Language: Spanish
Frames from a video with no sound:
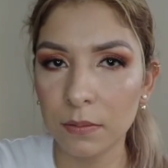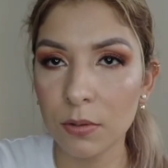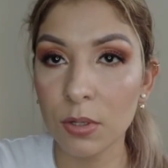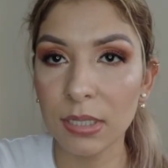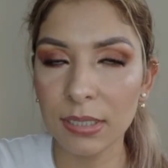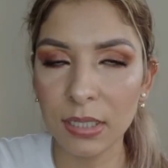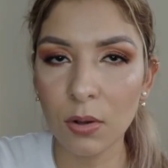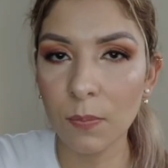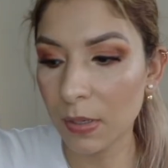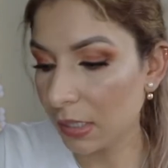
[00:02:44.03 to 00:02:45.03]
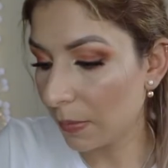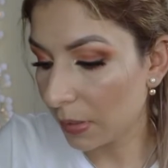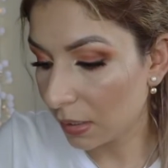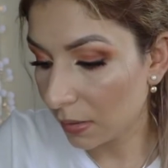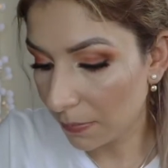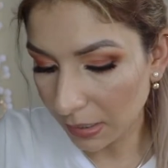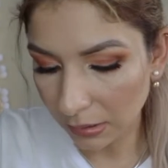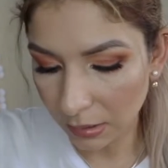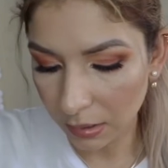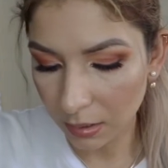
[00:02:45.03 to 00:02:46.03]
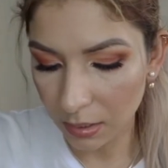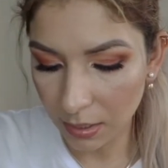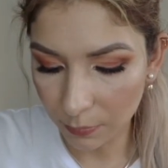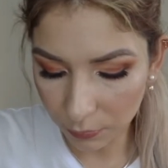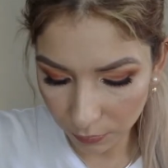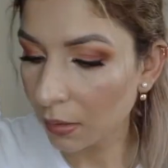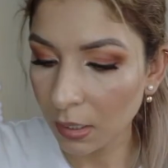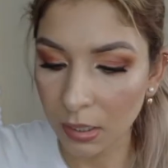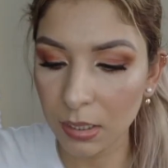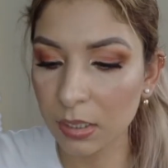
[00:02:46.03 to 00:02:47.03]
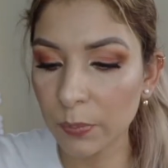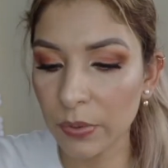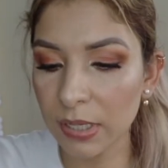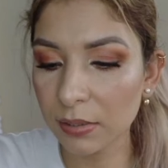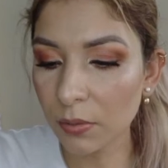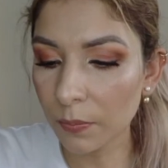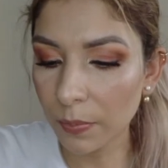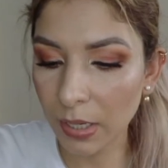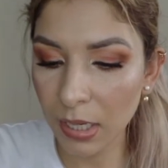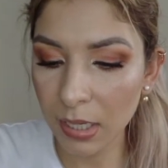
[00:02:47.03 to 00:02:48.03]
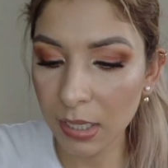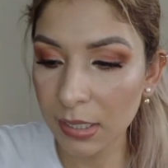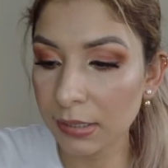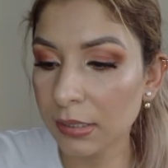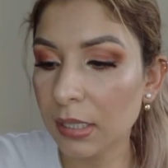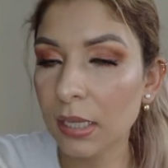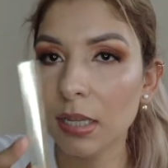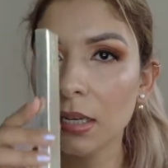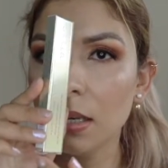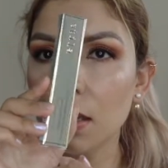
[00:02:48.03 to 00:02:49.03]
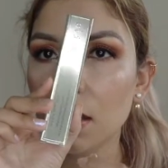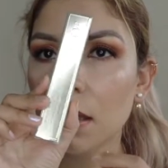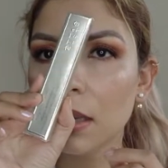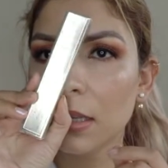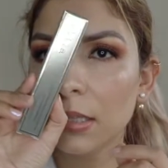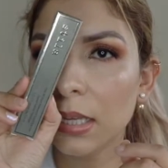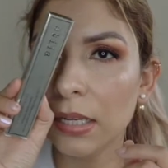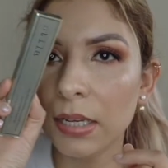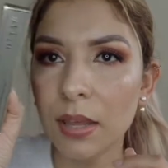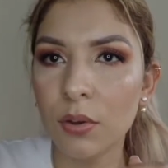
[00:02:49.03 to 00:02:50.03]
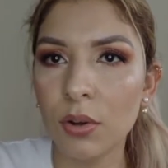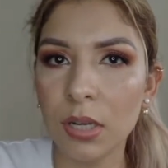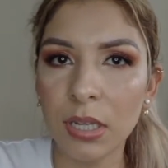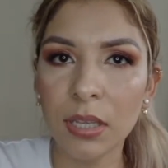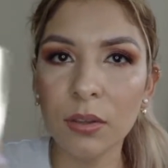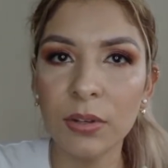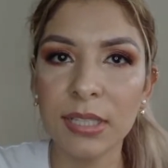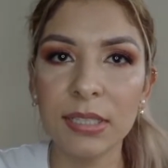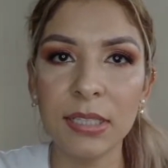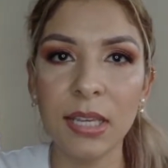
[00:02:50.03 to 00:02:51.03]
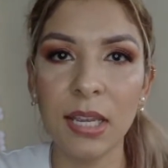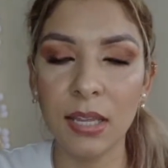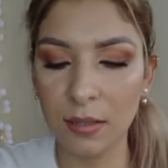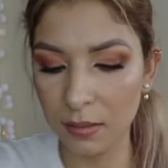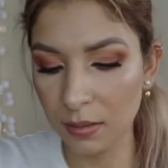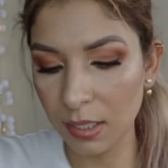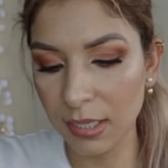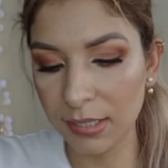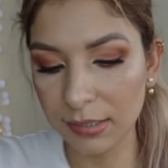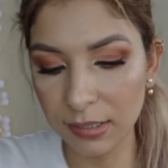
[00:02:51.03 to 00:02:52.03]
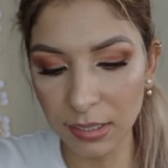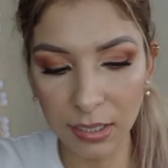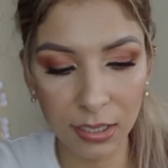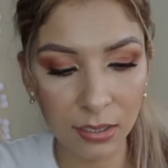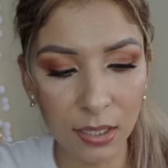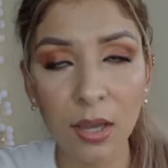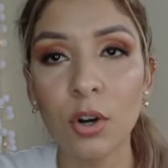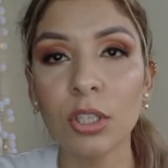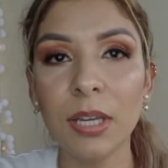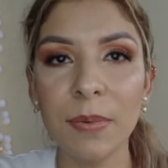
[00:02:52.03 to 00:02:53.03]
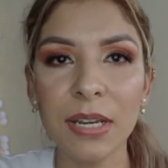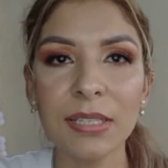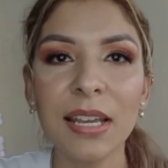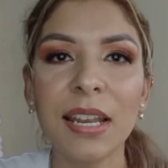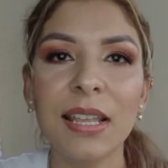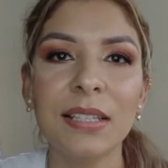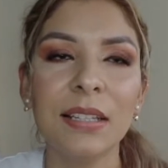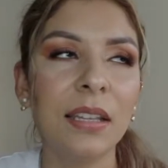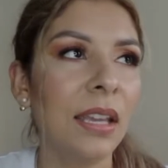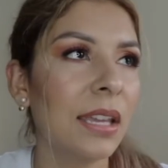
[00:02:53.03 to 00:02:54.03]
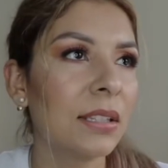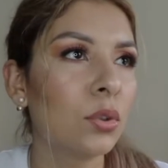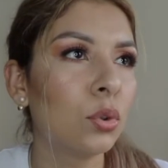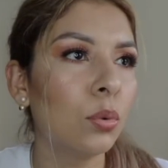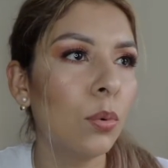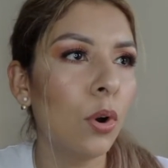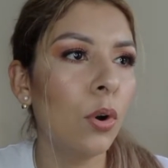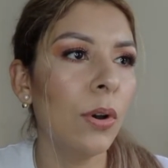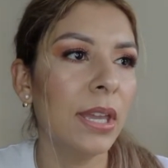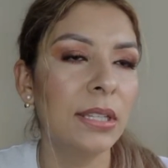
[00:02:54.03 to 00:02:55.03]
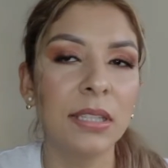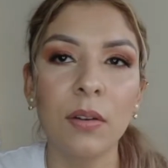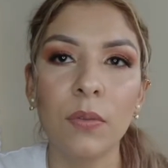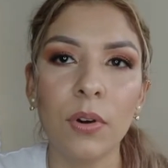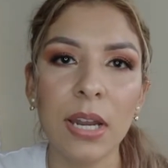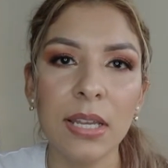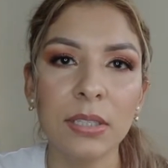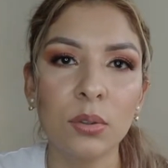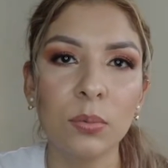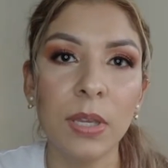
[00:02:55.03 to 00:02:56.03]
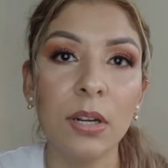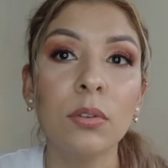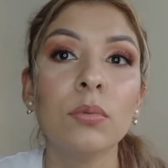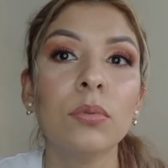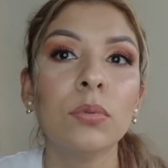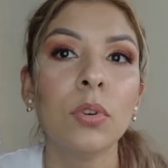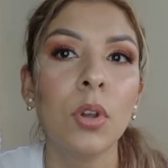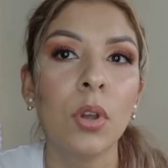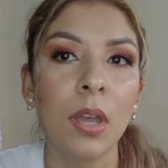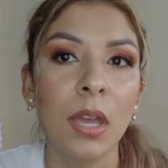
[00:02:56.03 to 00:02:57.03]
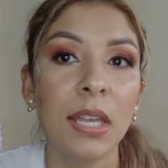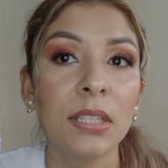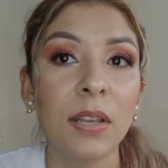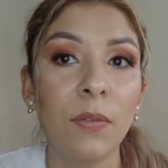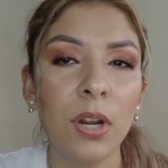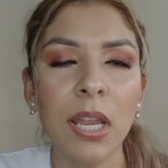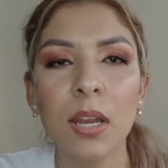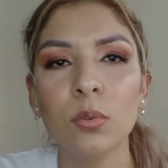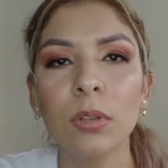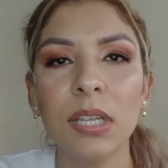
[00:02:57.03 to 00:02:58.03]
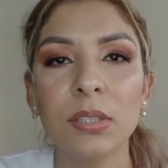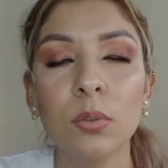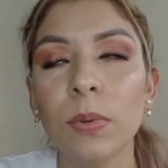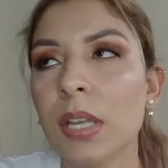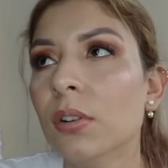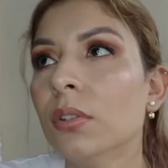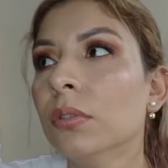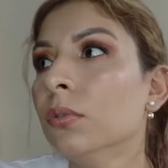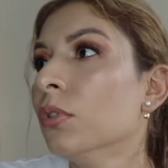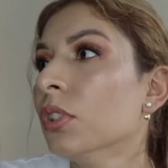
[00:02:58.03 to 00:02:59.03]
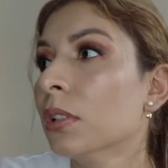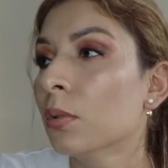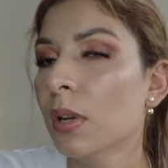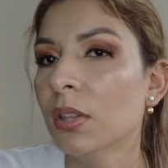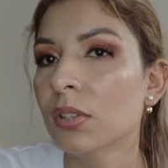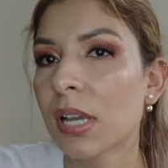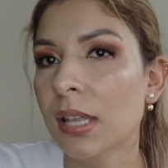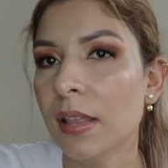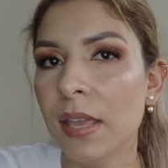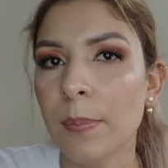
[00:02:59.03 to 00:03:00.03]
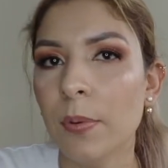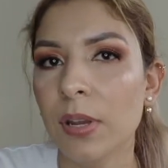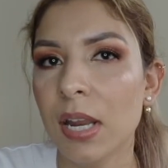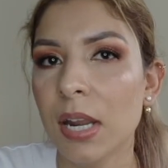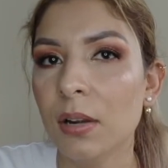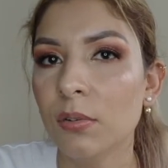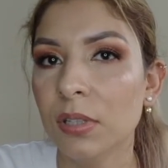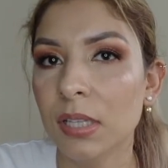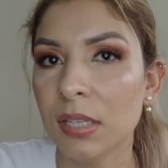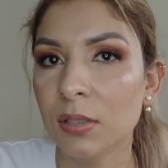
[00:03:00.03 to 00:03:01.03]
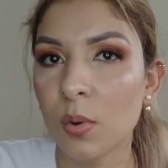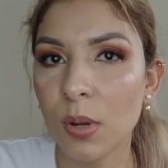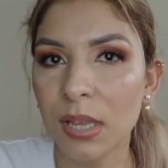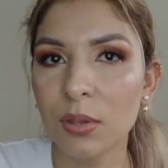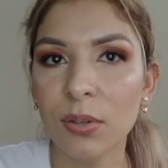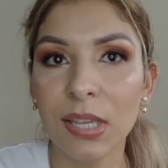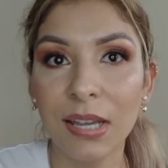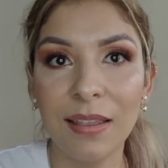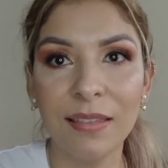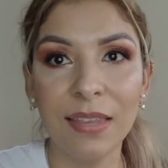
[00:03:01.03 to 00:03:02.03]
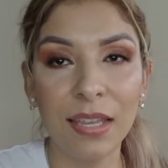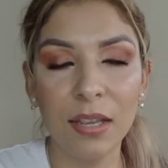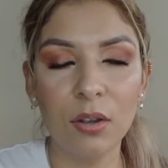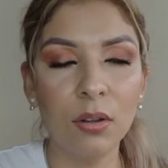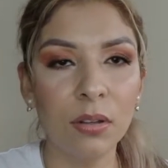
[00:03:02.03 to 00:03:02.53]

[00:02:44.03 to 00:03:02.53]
No es así completamente mate que digamos. Después compré este delineador líquido en de estila, O también les quería decir de que estuvo en Sephora, estuvieron en Sephora y en Ulta estuvieron unos descuentos, cada día ponían algo de descuento y de